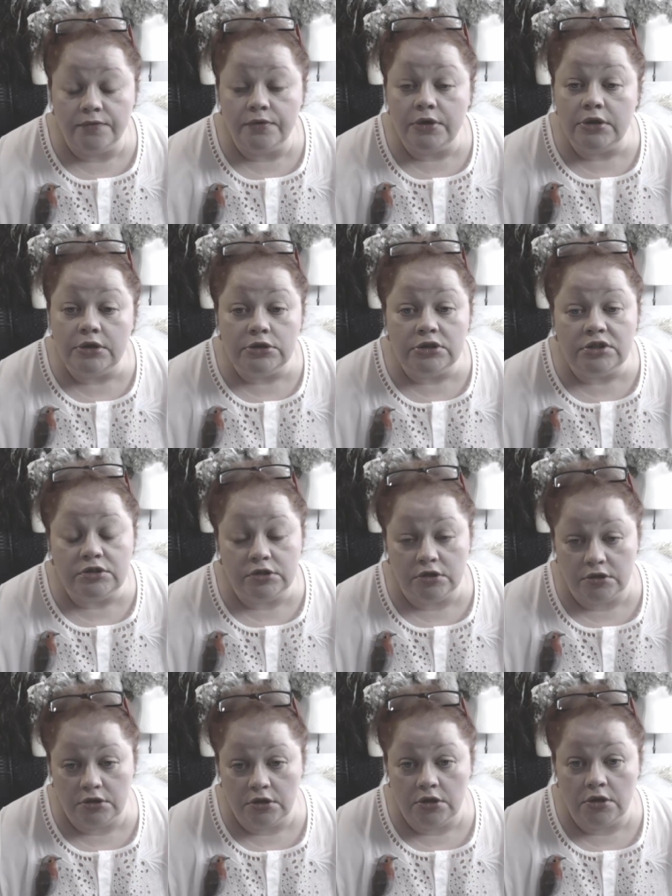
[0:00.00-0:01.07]
В этой же
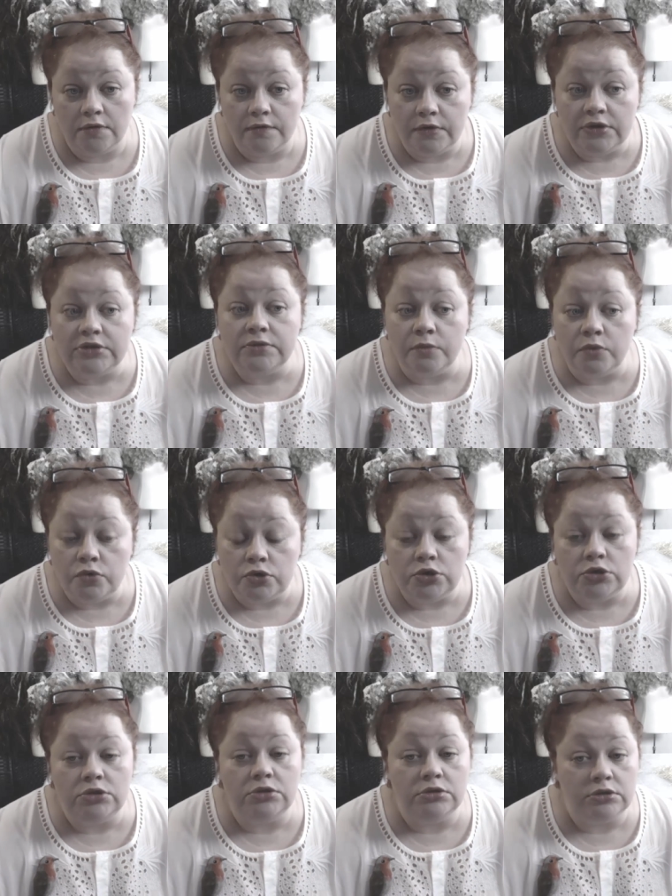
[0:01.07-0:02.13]
технике вы сможете